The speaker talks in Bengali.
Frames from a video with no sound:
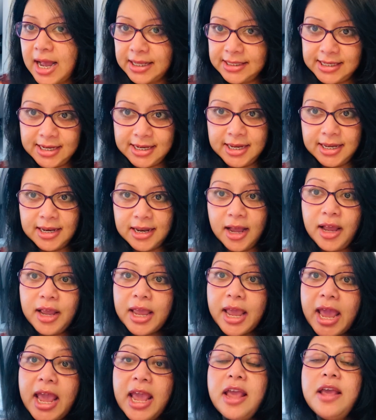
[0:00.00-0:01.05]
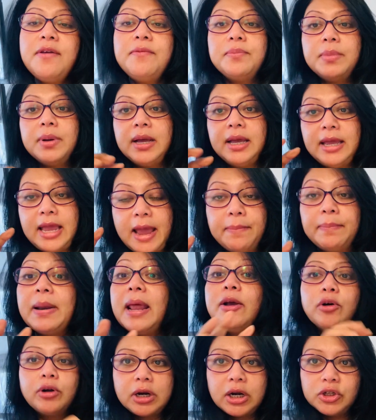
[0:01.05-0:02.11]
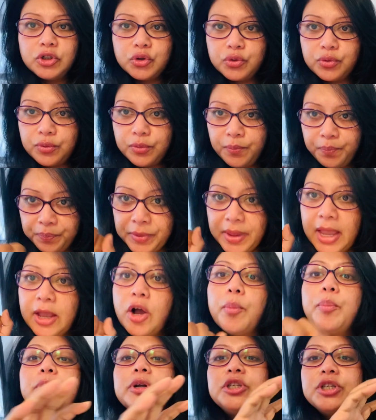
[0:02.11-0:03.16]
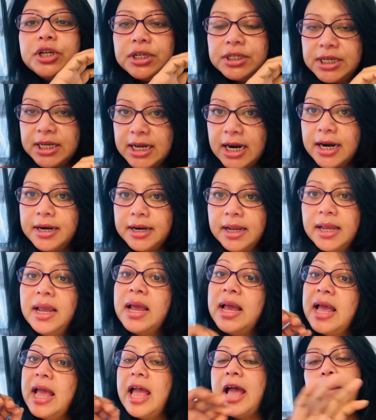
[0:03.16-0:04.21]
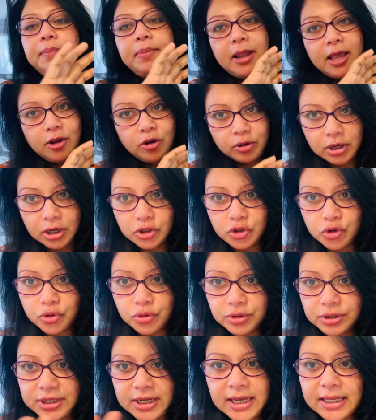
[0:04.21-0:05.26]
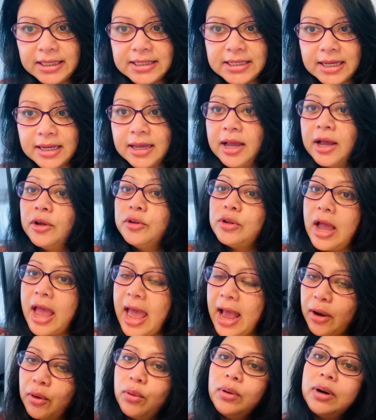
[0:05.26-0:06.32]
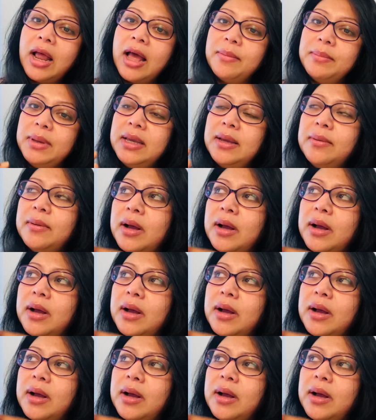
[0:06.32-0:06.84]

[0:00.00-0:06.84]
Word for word: আছে কি না এই অ্যাপ্লাই করার জন্য এই অপরচুনিটি কার্ডে অ্যাপ্লাই করার জন্য ঠিক আছে তো এখন আমি